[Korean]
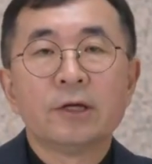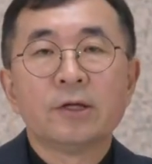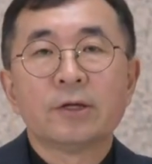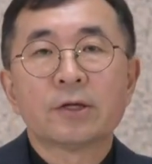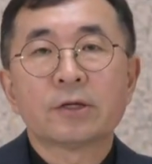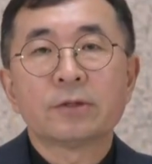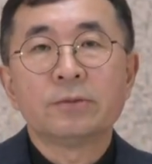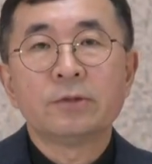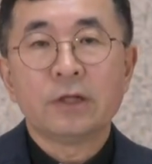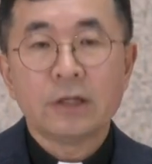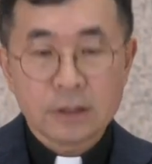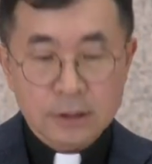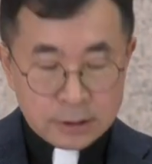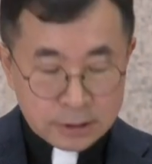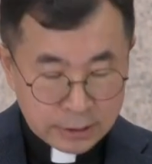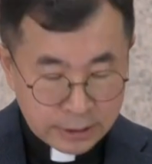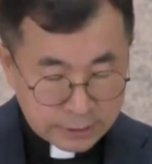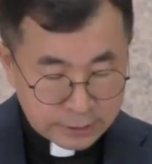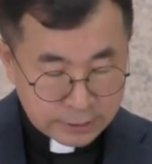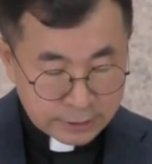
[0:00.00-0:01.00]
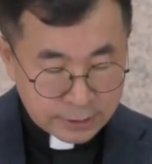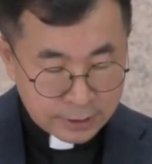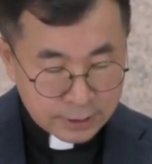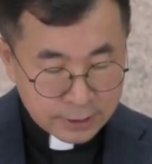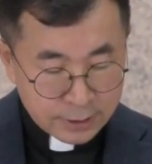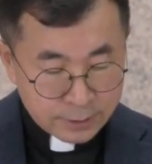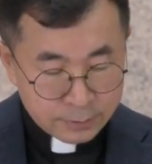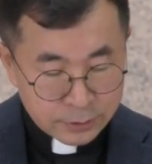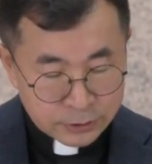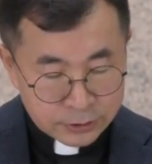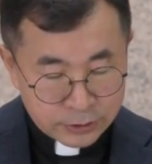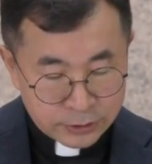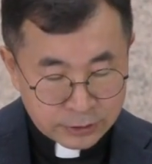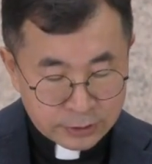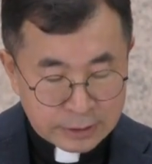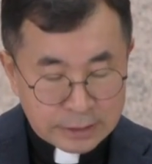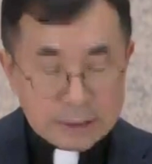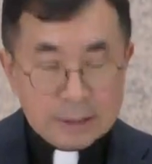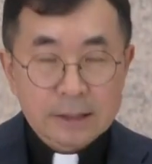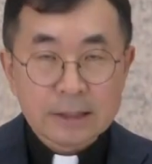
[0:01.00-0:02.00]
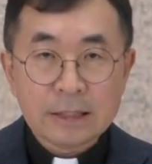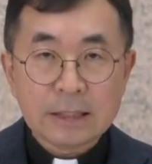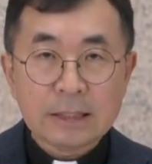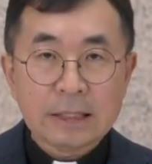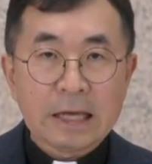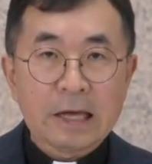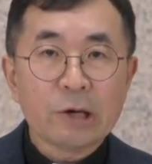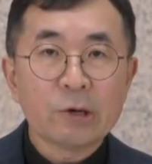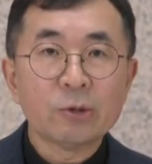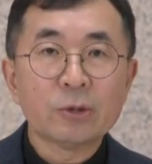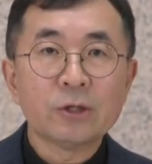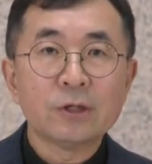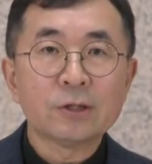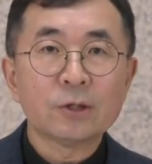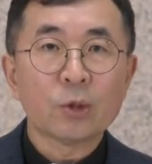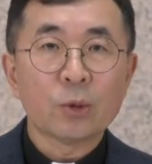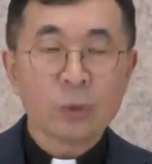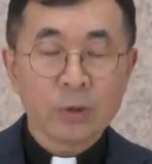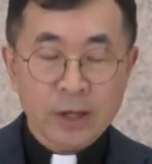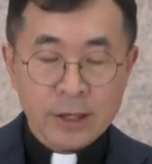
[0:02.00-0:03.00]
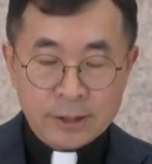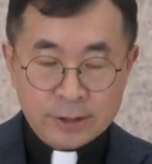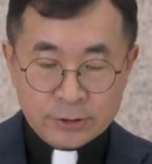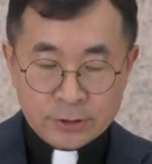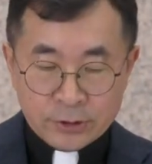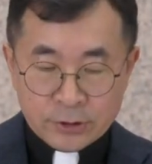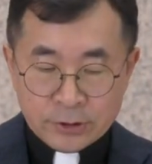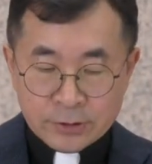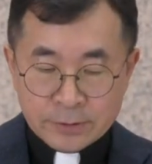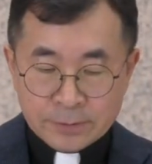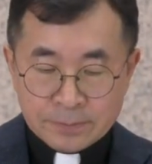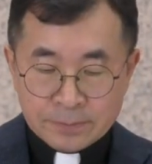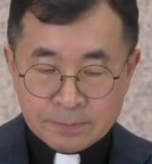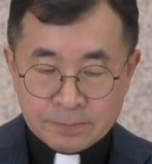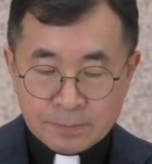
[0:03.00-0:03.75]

여러분들이 지금까지 살아가면서 이 내용을 통해서